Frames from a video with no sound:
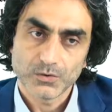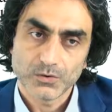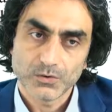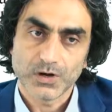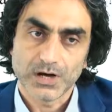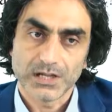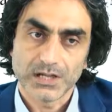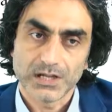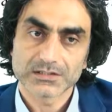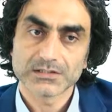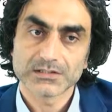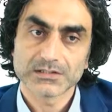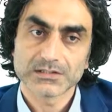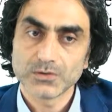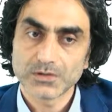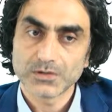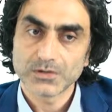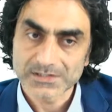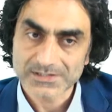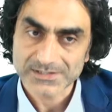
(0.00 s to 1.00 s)
o algı
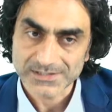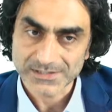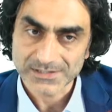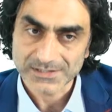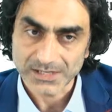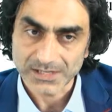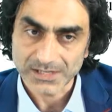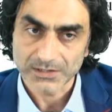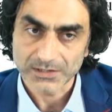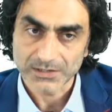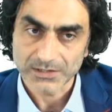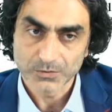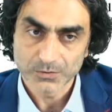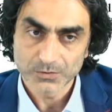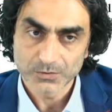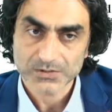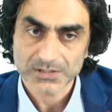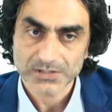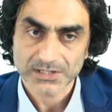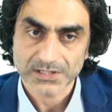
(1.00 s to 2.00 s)
dolayısıyla
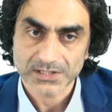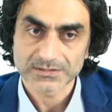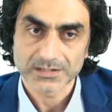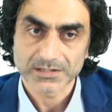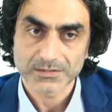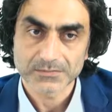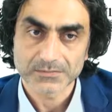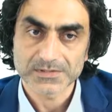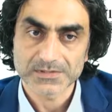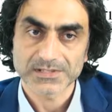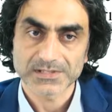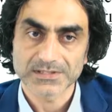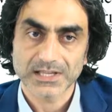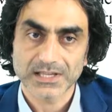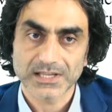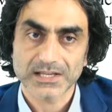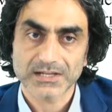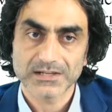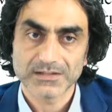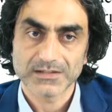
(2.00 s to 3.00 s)
oluşan
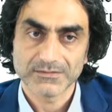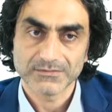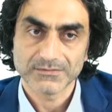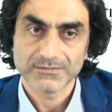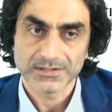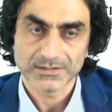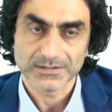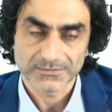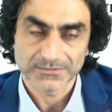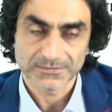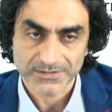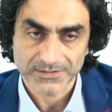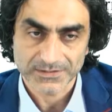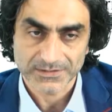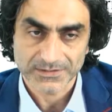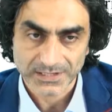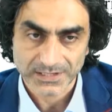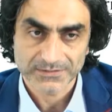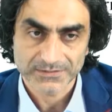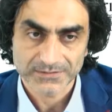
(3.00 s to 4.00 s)
temizlikten ve
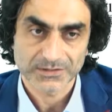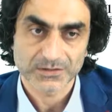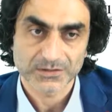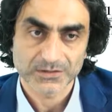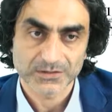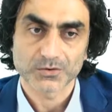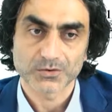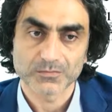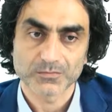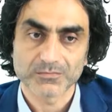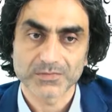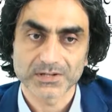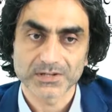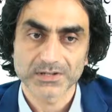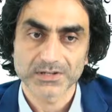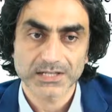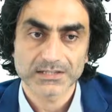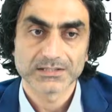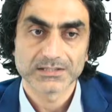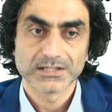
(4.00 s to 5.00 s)
iffetten ve
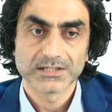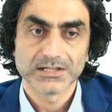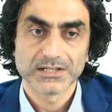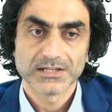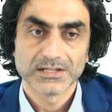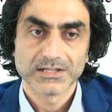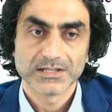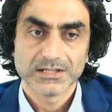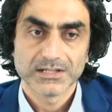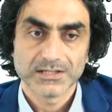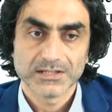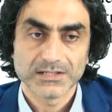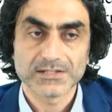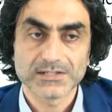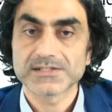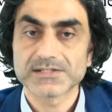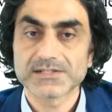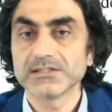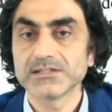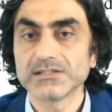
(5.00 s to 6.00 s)
korunmadan
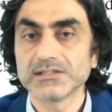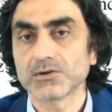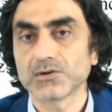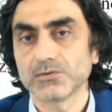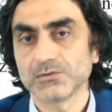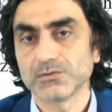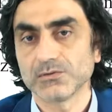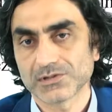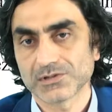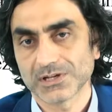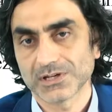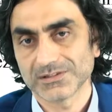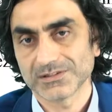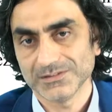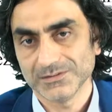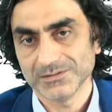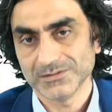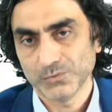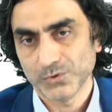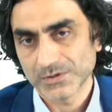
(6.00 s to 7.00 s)
hissedar
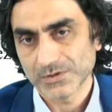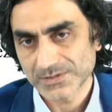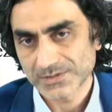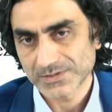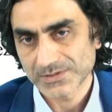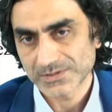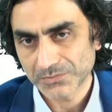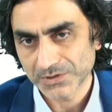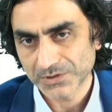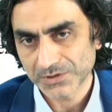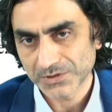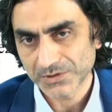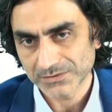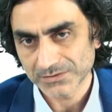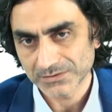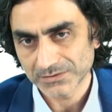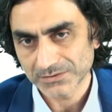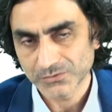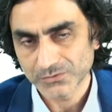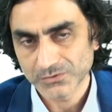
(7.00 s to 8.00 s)
olacaktır. Muazzam bir
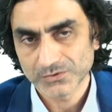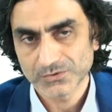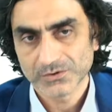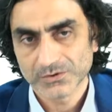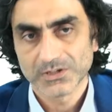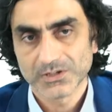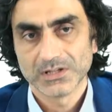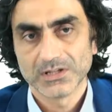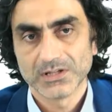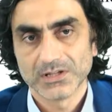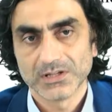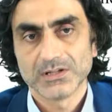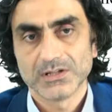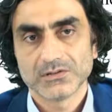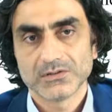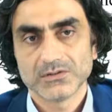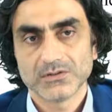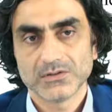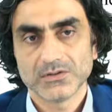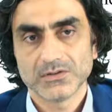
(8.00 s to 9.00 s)
yatırım bu.
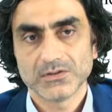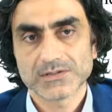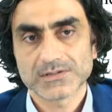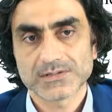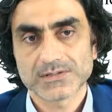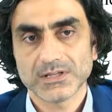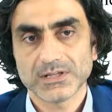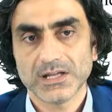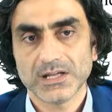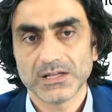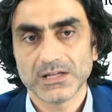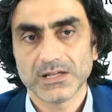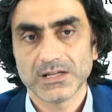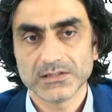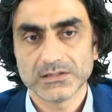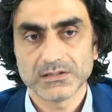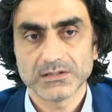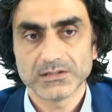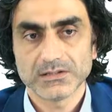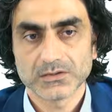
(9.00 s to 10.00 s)
Dolayısıyla
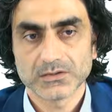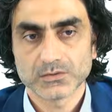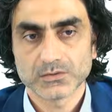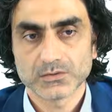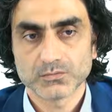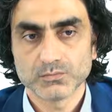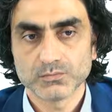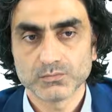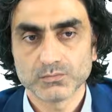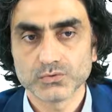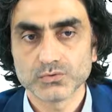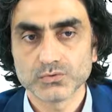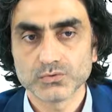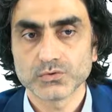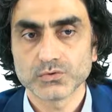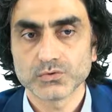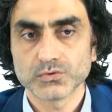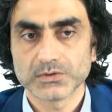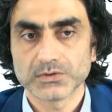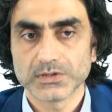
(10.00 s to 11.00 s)
e,
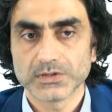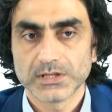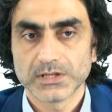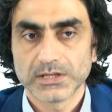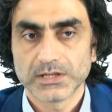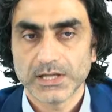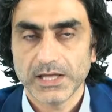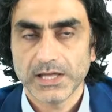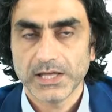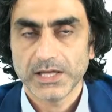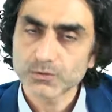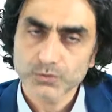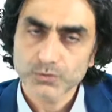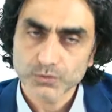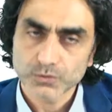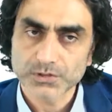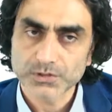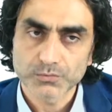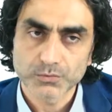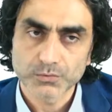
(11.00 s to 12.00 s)
bunu her
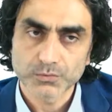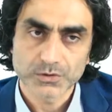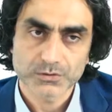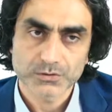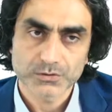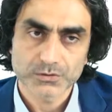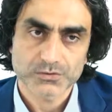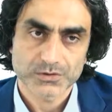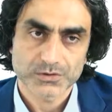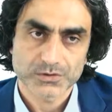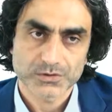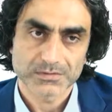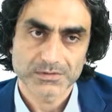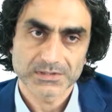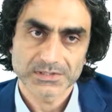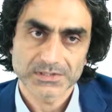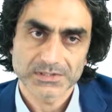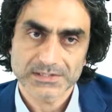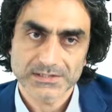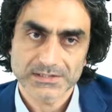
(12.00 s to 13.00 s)
konuda böyle
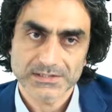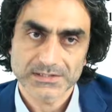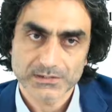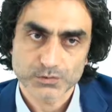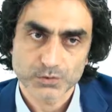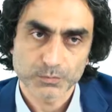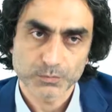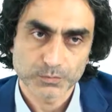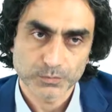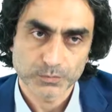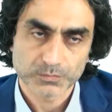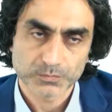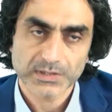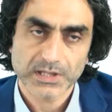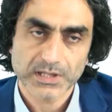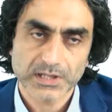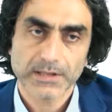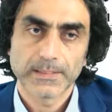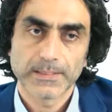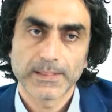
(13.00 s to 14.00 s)
düşünebilirsiniz.
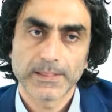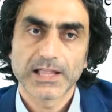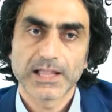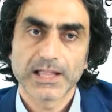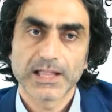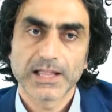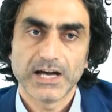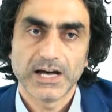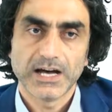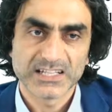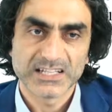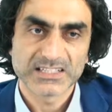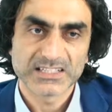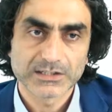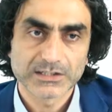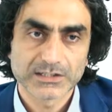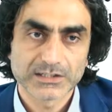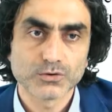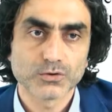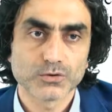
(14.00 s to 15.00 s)
Toplumda
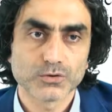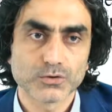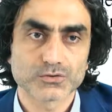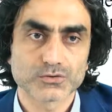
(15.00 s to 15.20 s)
algıyı